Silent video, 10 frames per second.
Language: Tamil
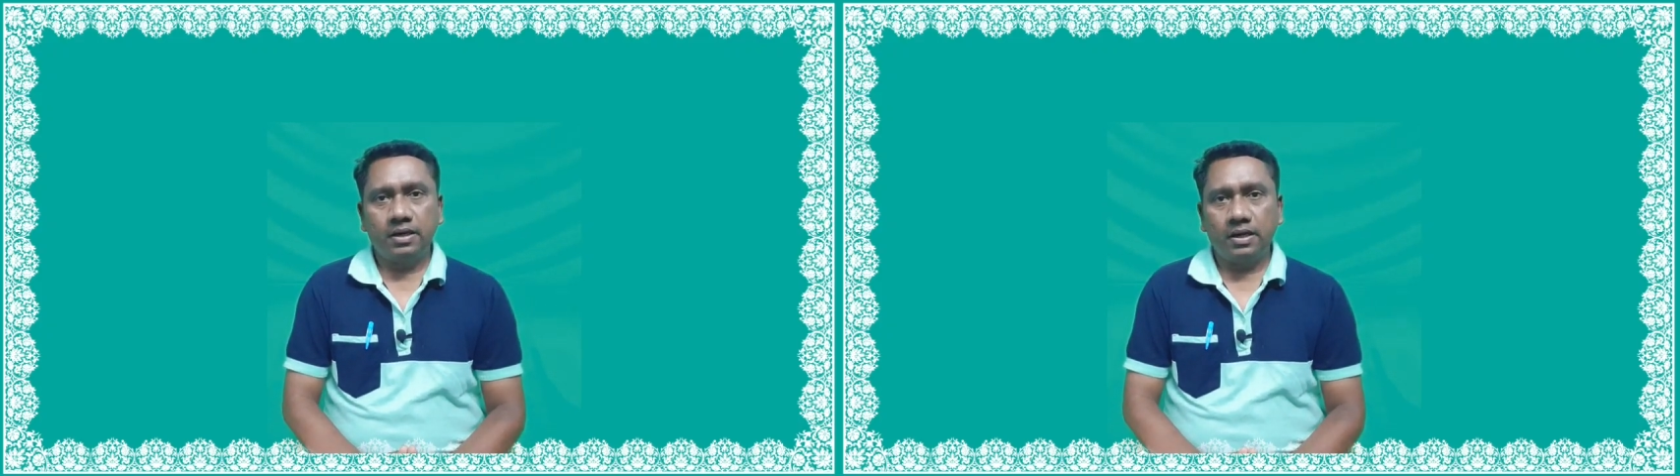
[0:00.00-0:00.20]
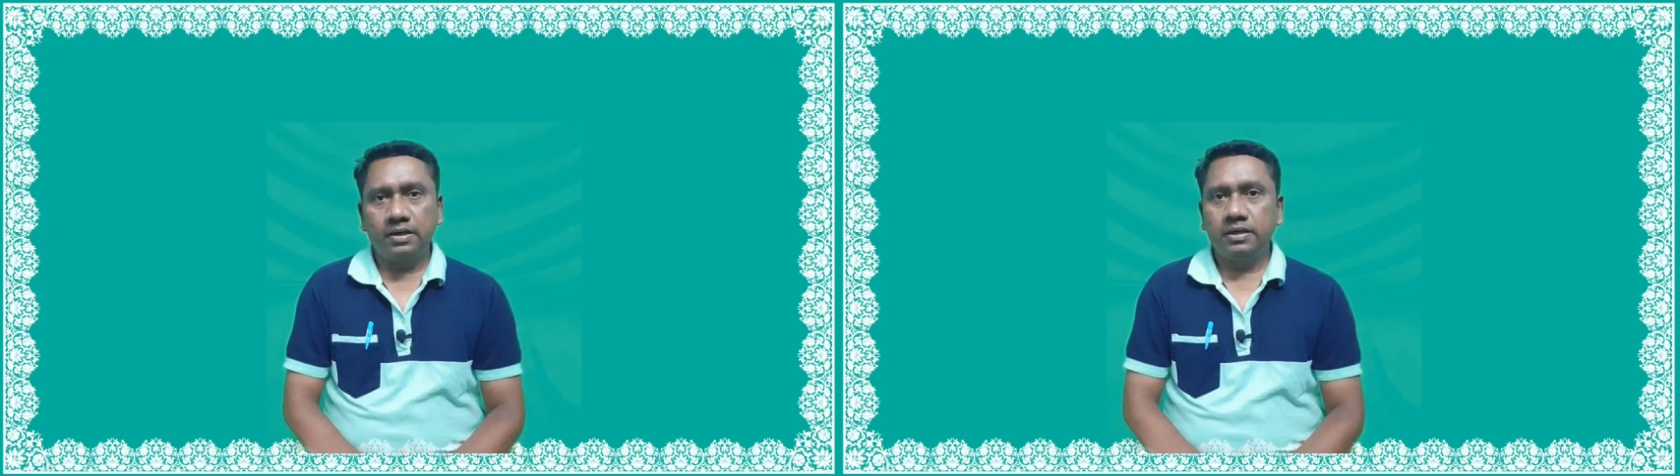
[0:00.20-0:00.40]

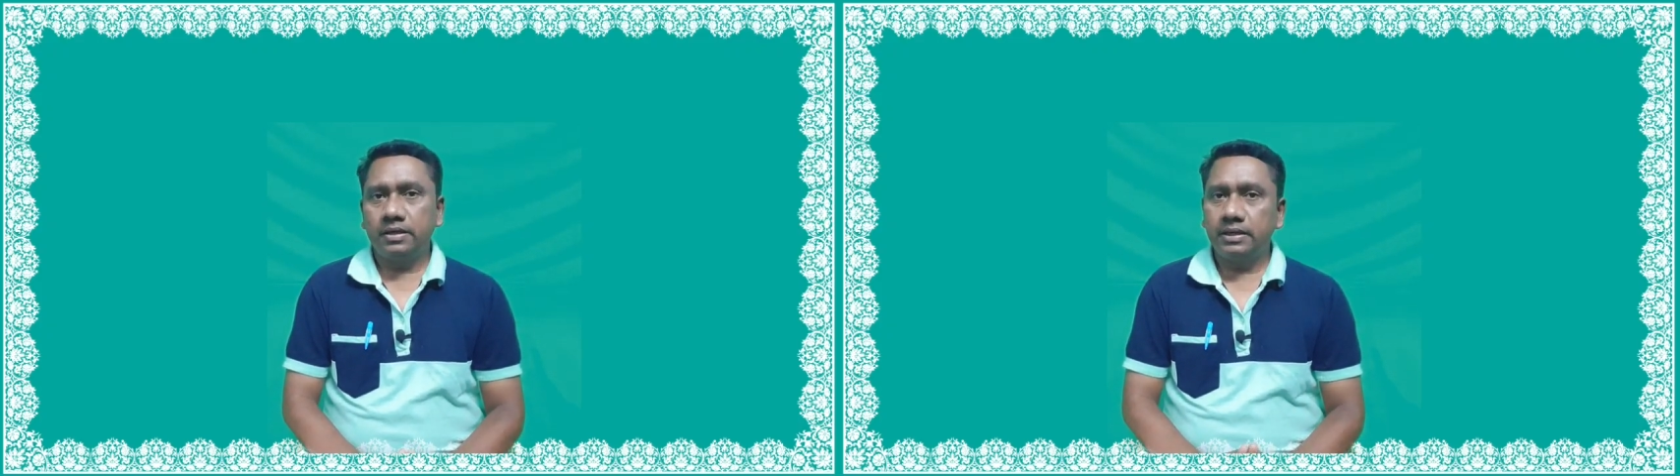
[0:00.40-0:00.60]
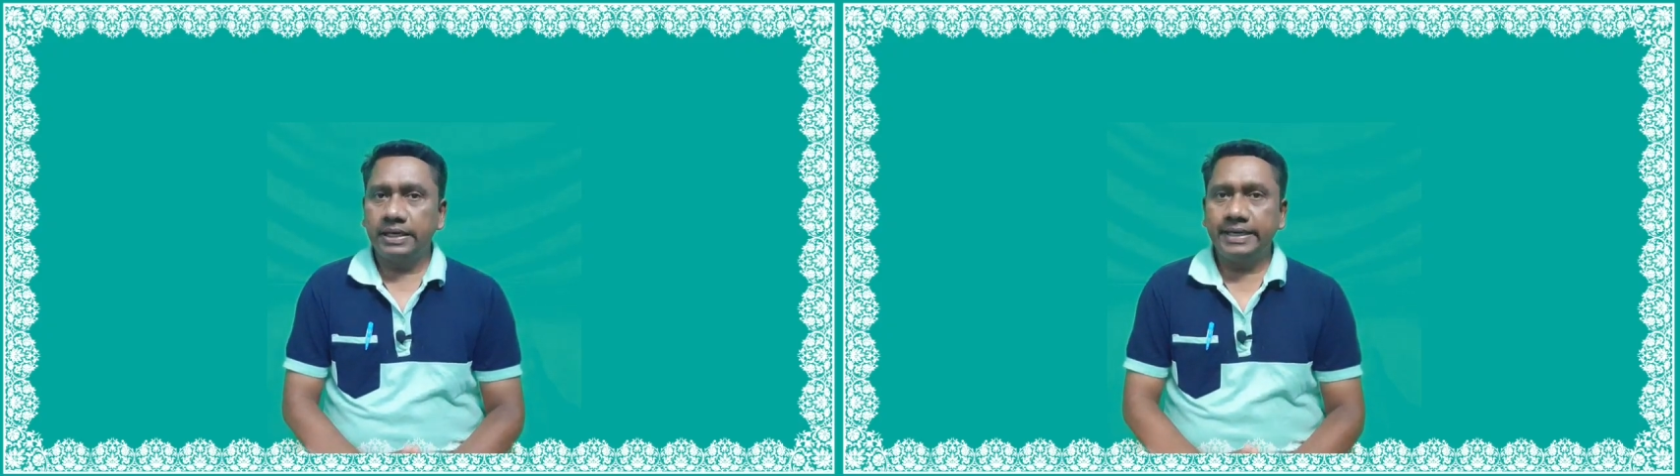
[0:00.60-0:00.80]
அண்ட்
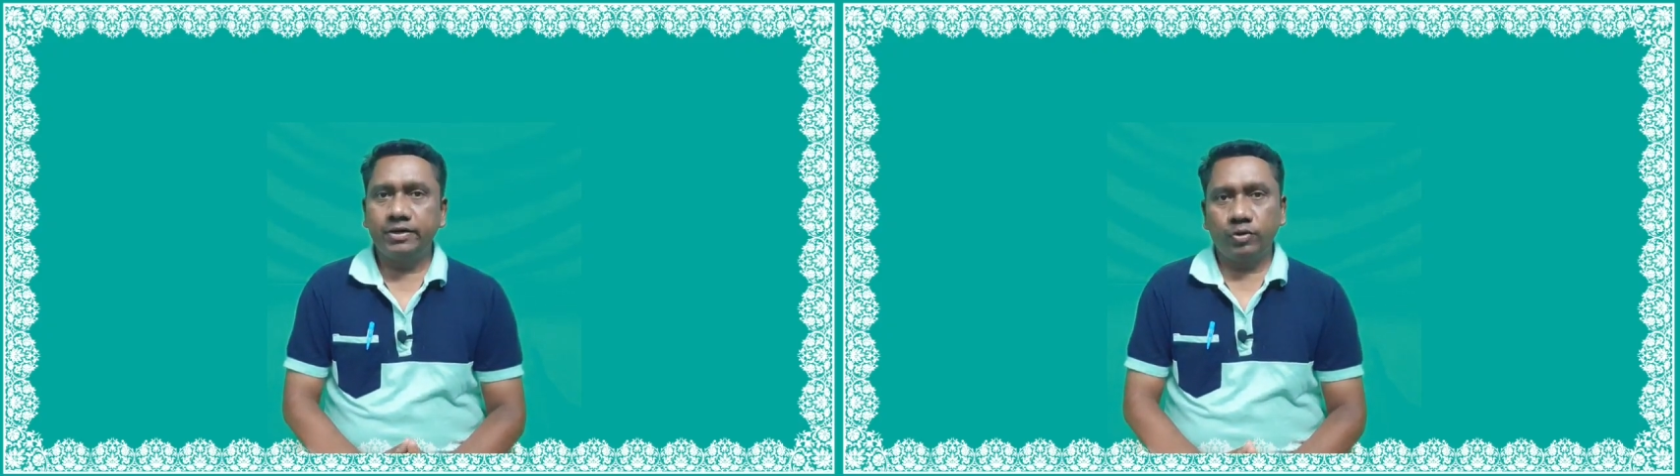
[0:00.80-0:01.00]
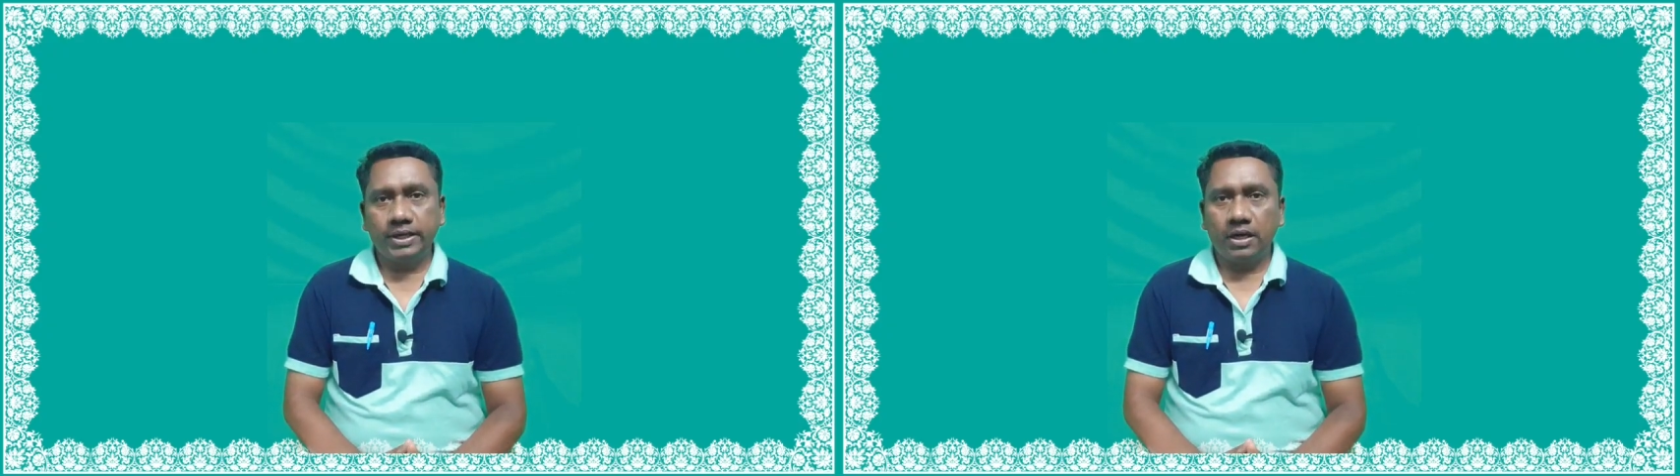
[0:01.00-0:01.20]

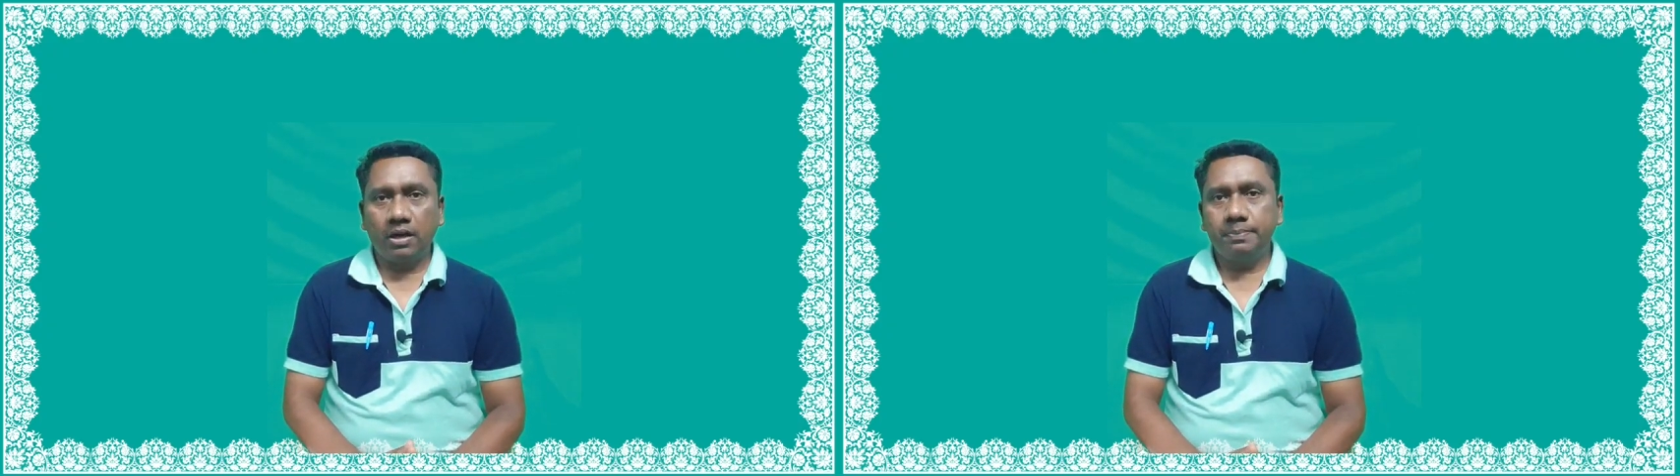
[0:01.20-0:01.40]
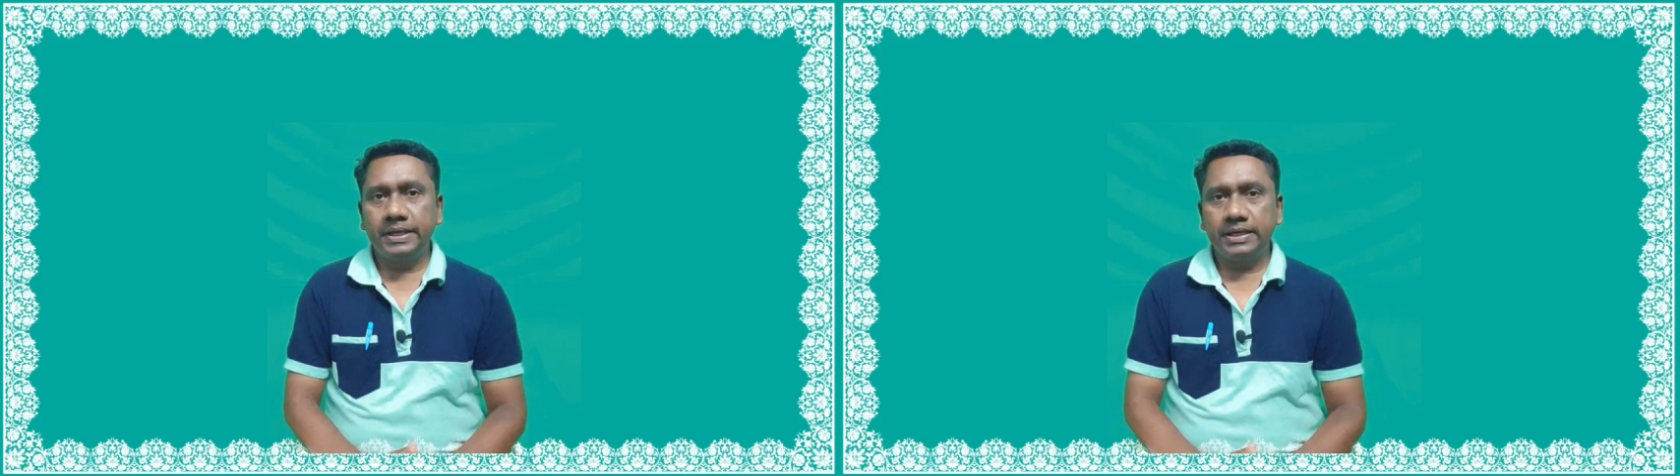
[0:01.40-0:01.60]
நீட்டுடைய
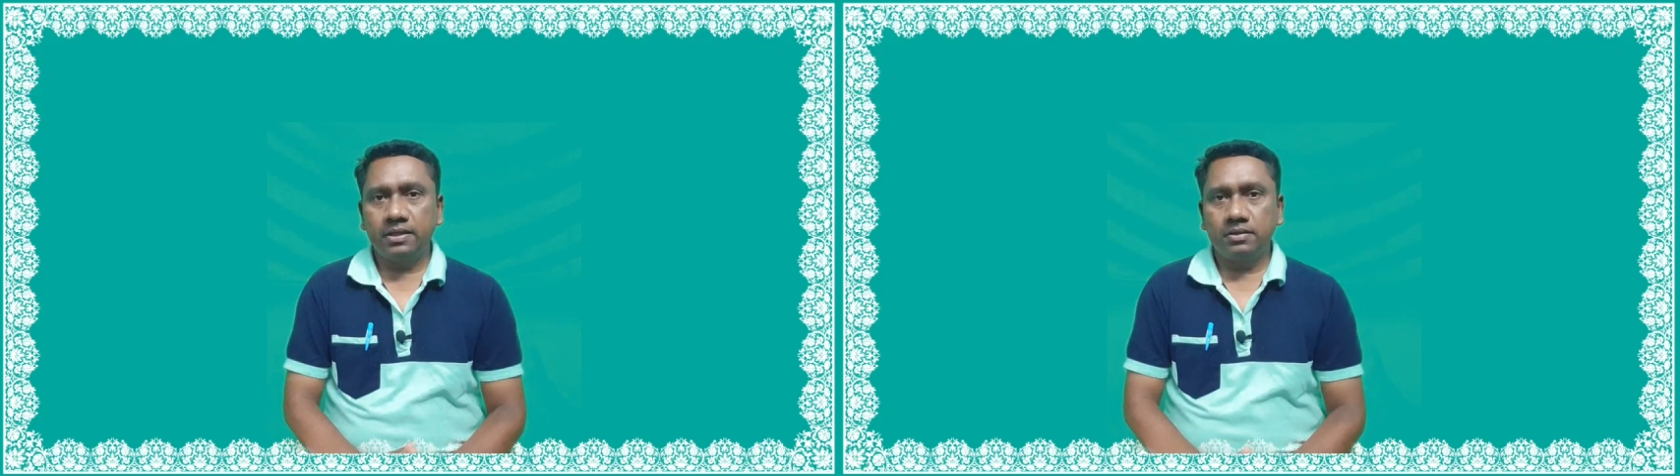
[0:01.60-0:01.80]
அப்டேட்